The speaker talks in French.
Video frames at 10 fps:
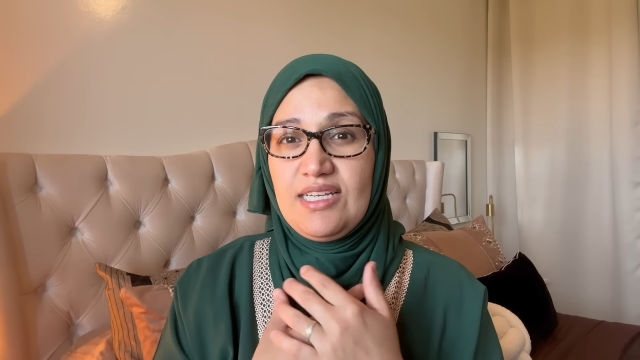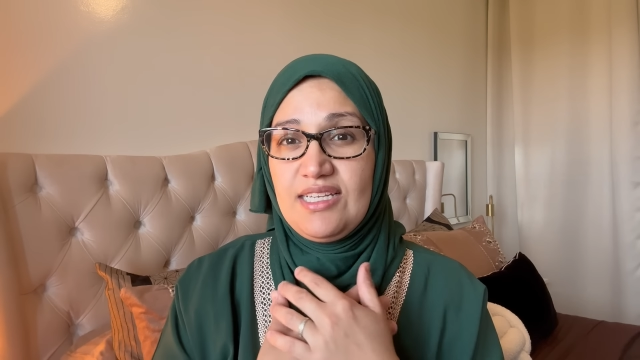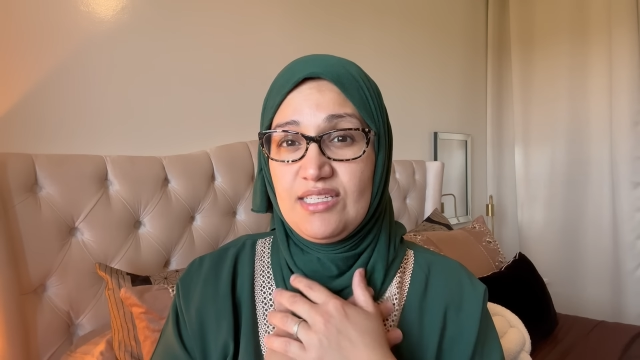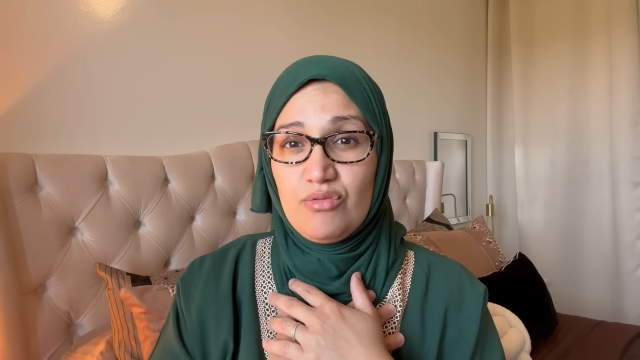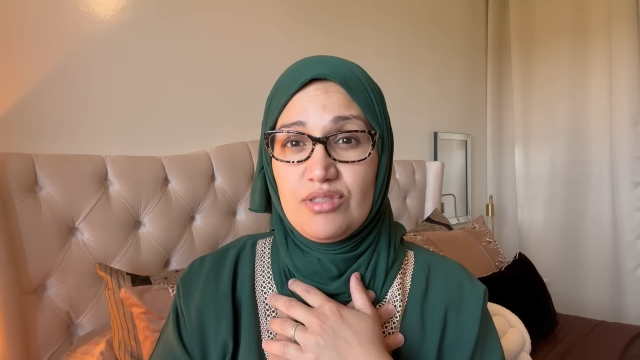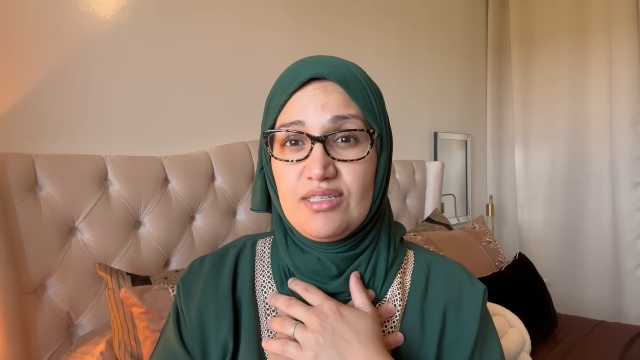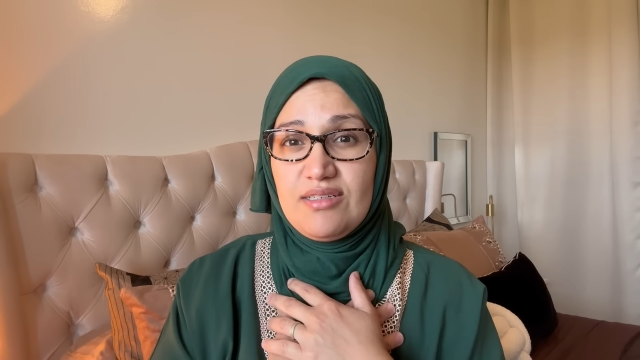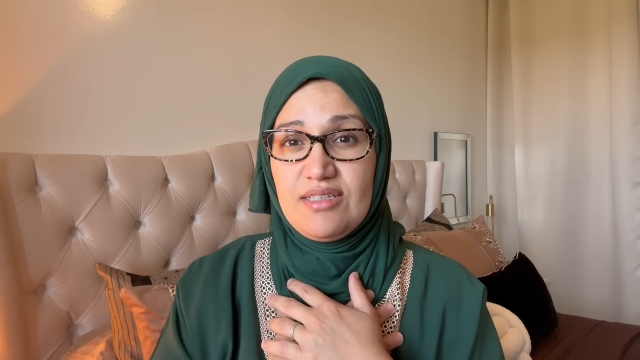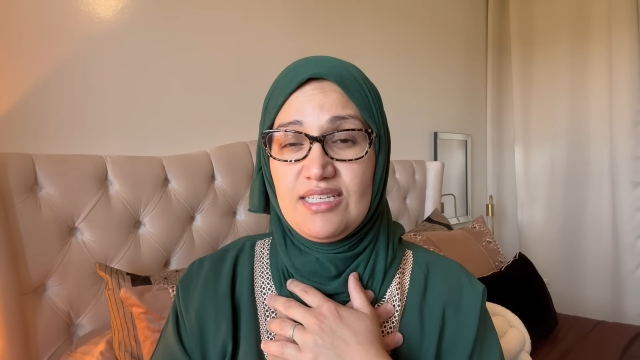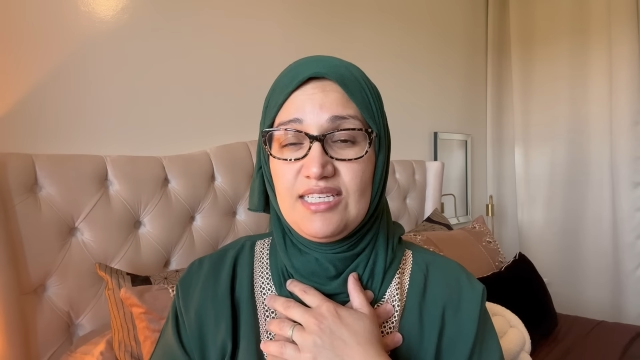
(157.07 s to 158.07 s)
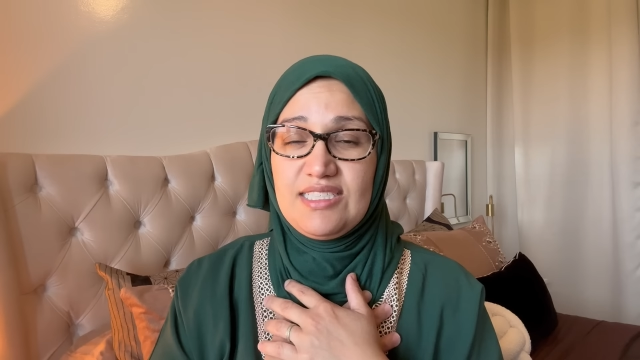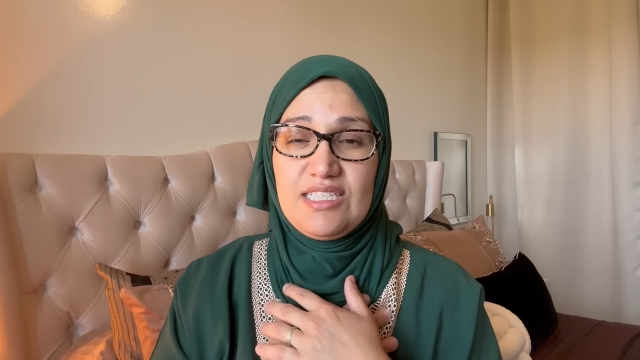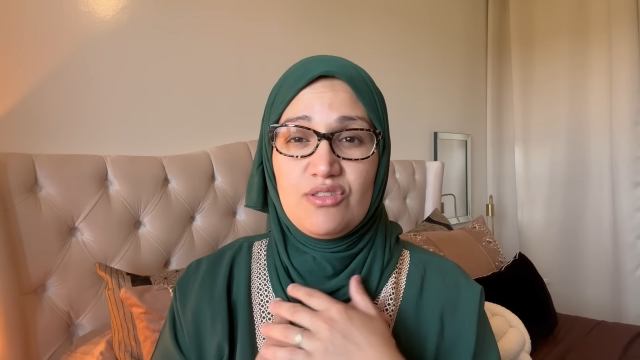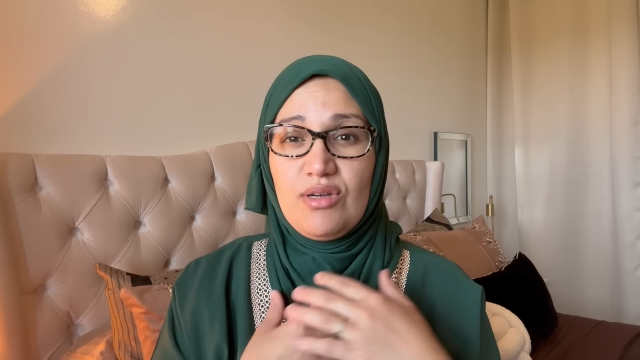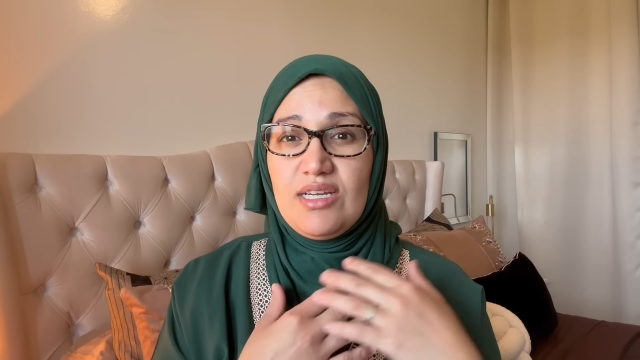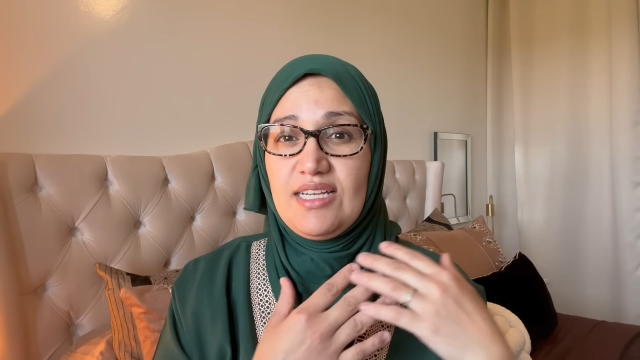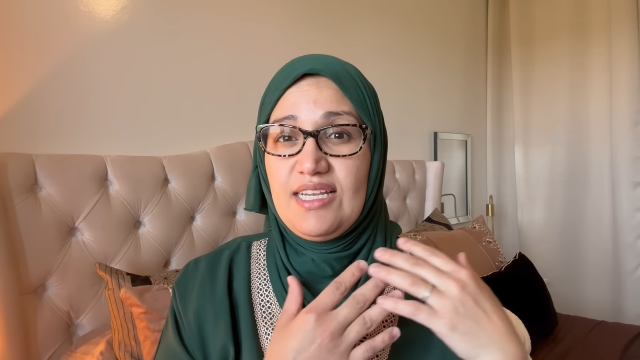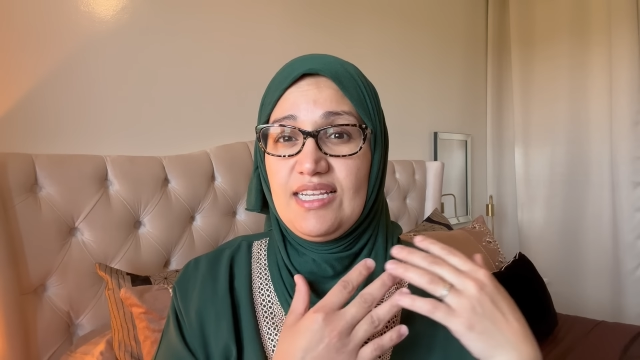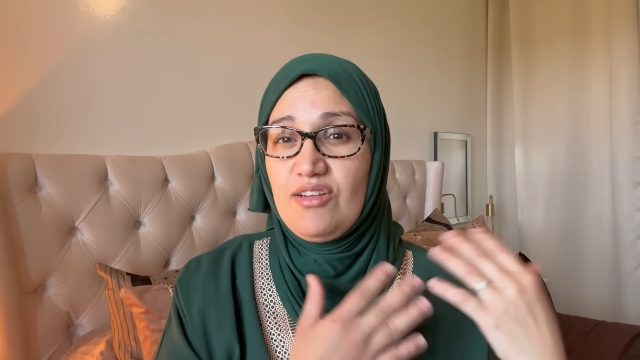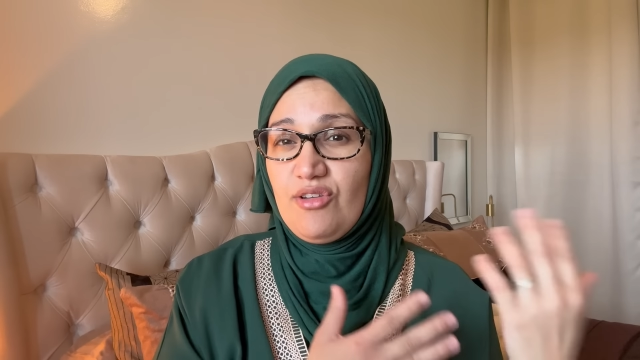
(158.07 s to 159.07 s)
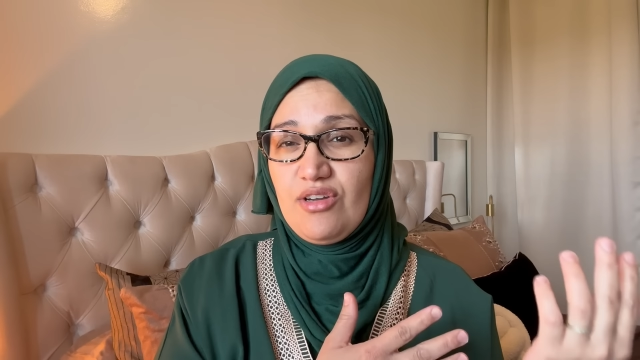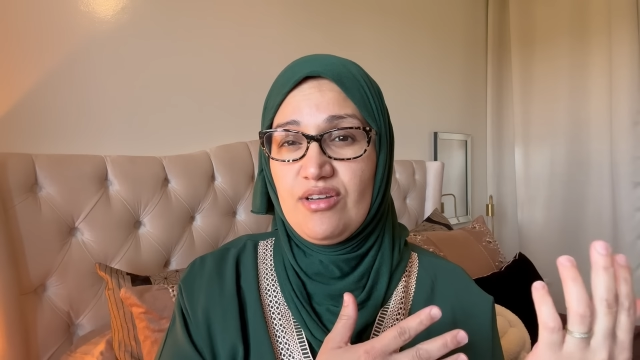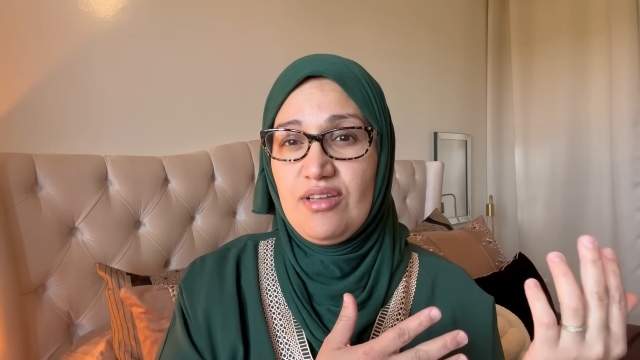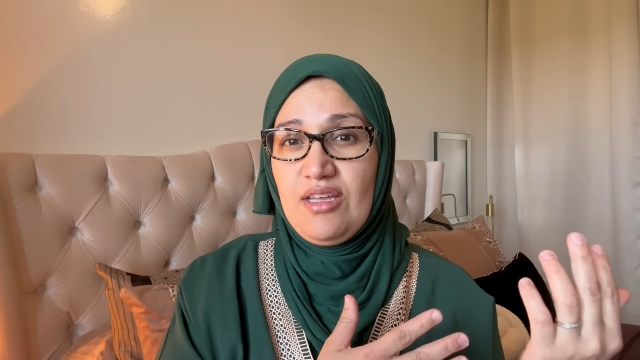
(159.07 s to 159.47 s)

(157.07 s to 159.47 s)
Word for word: les nôtres et que ce soit les leurs.